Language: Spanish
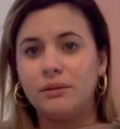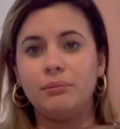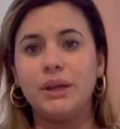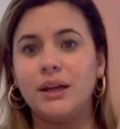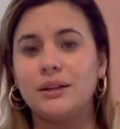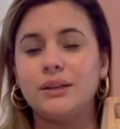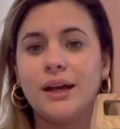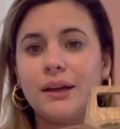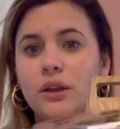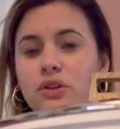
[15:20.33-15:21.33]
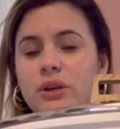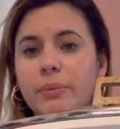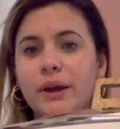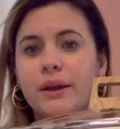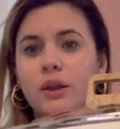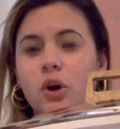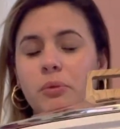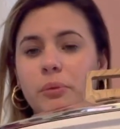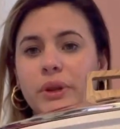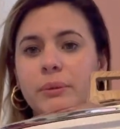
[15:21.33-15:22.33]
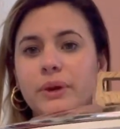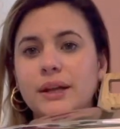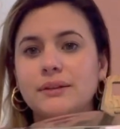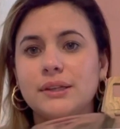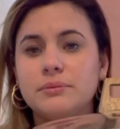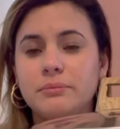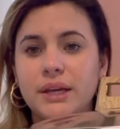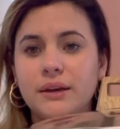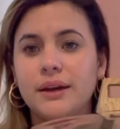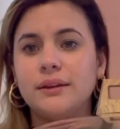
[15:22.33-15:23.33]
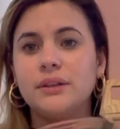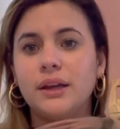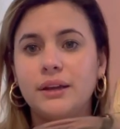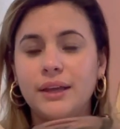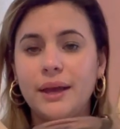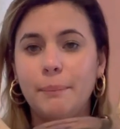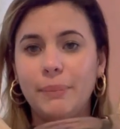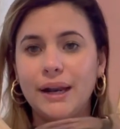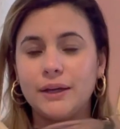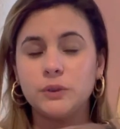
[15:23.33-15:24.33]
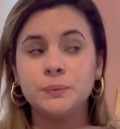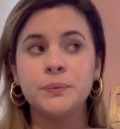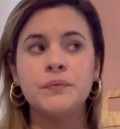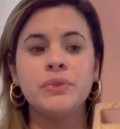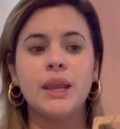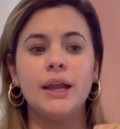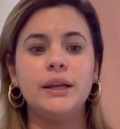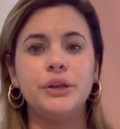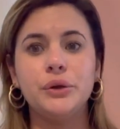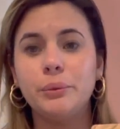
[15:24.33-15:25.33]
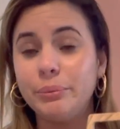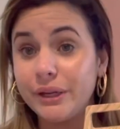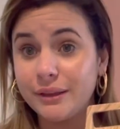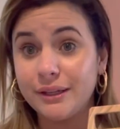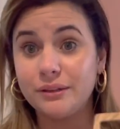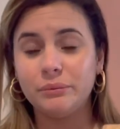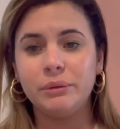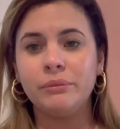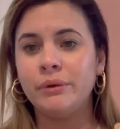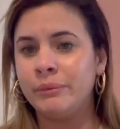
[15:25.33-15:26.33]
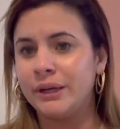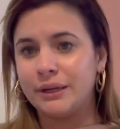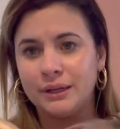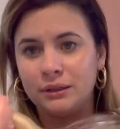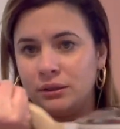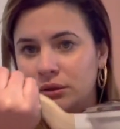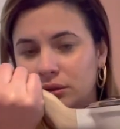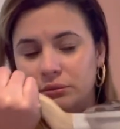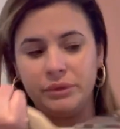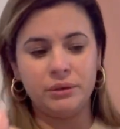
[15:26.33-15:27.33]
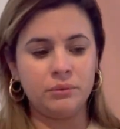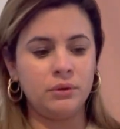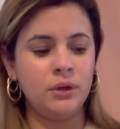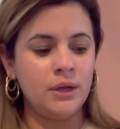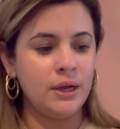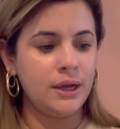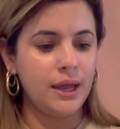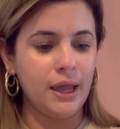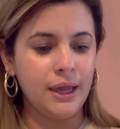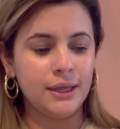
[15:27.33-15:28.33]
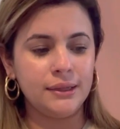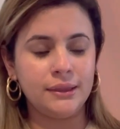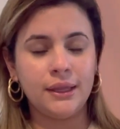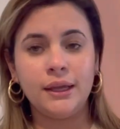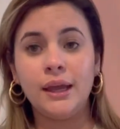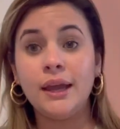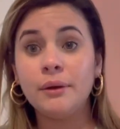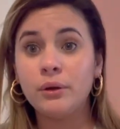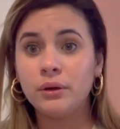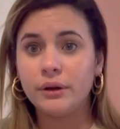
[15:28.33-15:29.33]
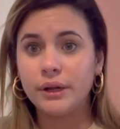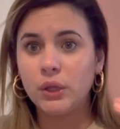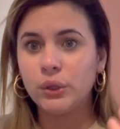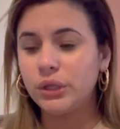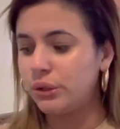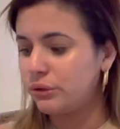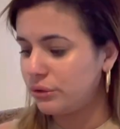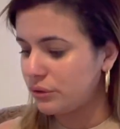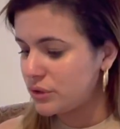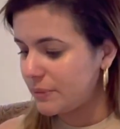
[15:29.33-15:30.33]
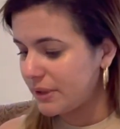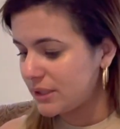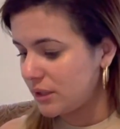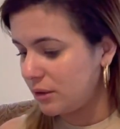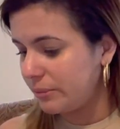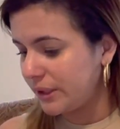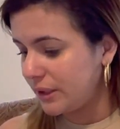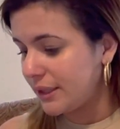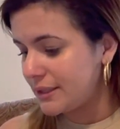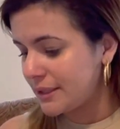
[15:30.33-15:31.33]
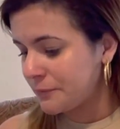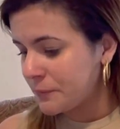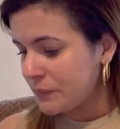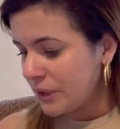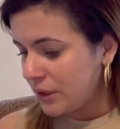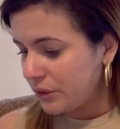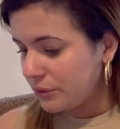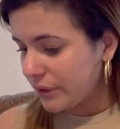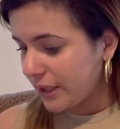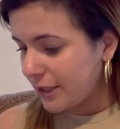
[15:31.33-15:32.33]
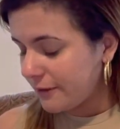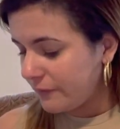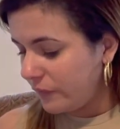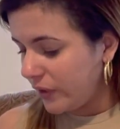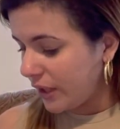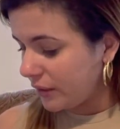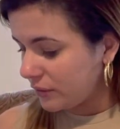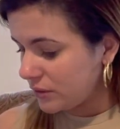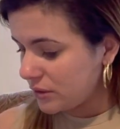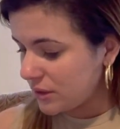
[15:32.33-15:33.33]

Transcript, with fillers: Me encanta. Aquí no se pega nada. Como pueden ver, este es bien grande y es plano. El que yo compré de esta misma marca, lo mismo. Este es redondito, entonces para hacer los bisteces no queda bien.